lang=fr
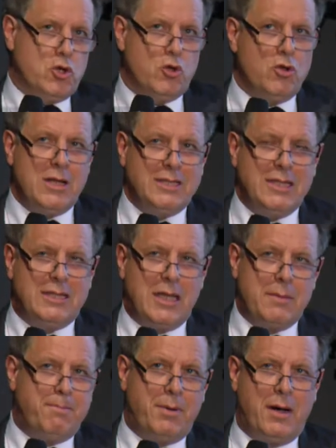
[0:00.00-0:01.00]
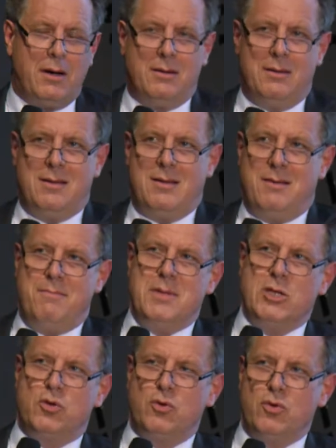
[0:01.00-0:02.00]
Je ne les détaille pas,
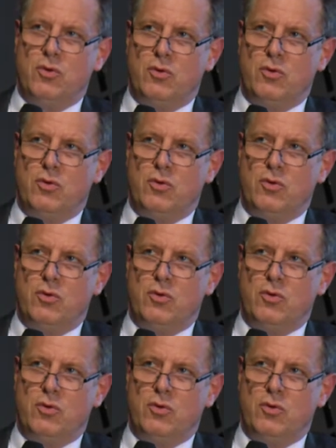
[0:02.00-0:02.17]
mais je